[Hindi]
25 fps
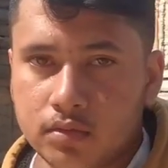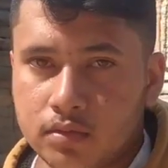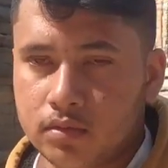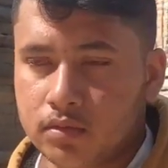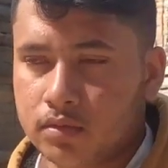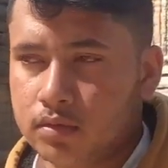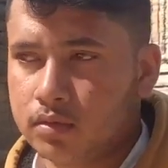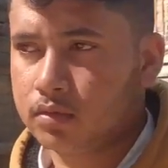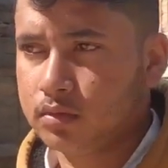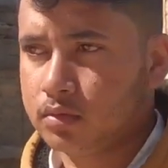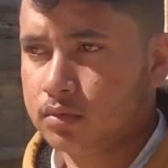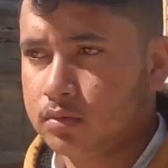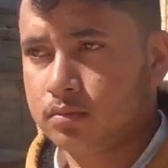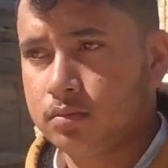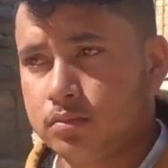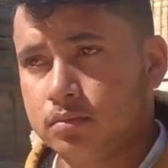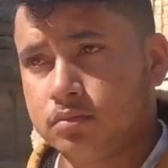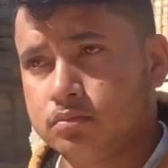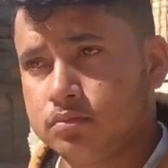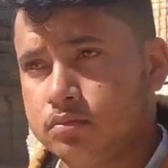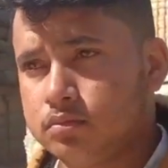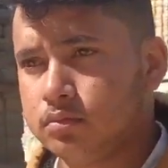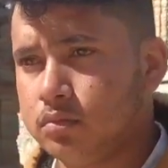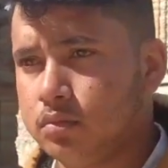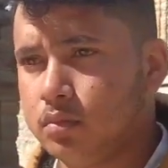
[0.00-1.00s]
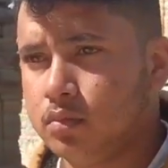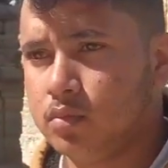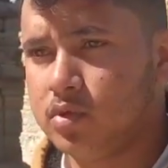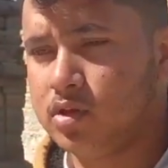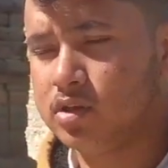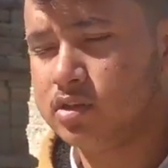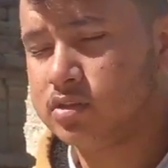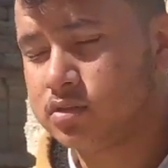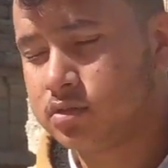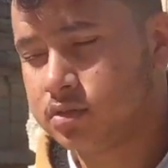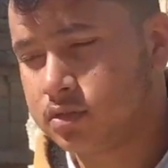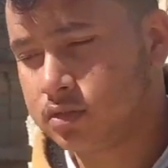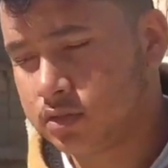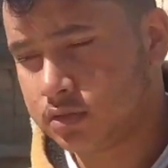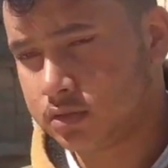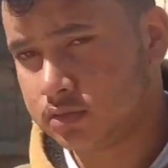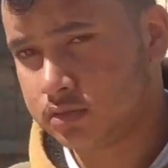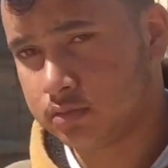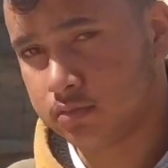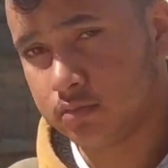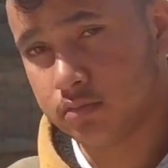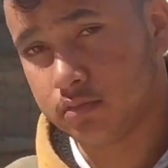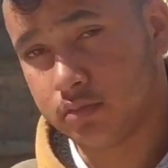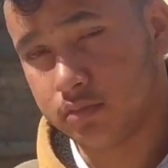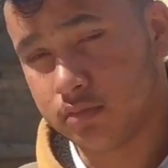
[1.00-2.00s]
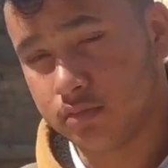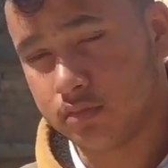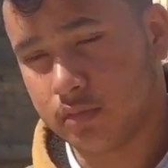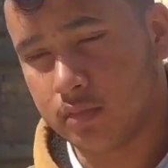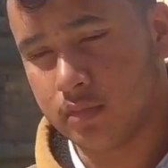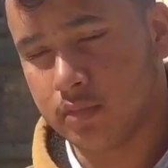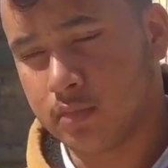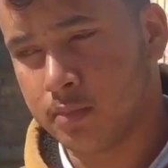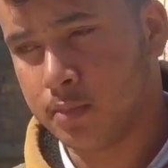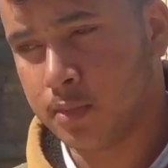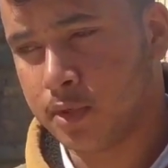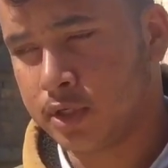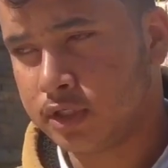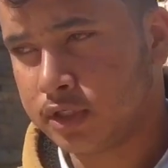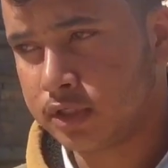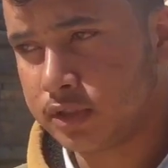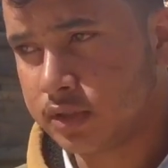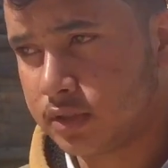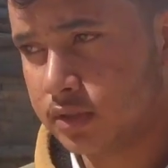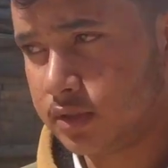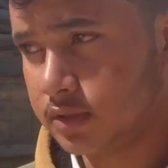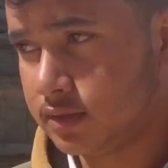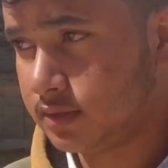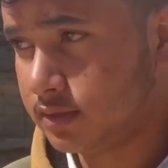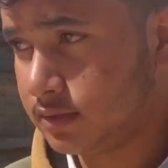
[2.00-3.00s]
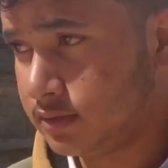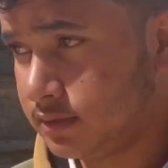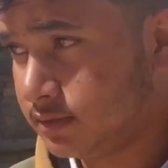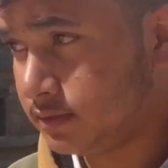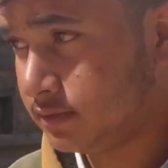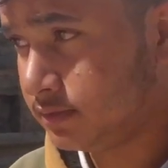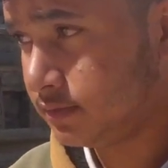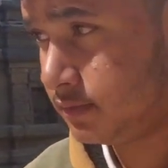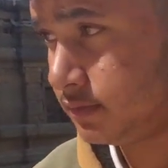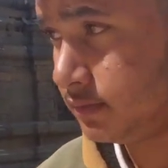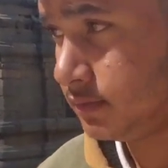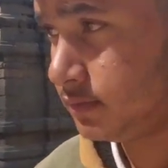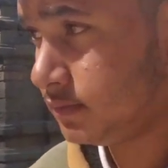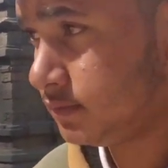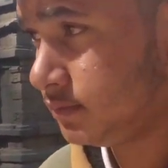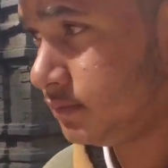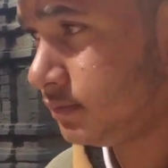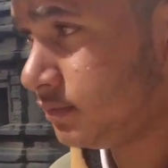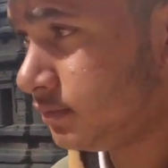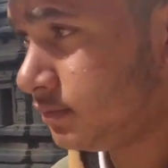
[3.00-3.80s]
के अच्छा लग रहा है अनिल के साथ आई गया मैं आखिरकार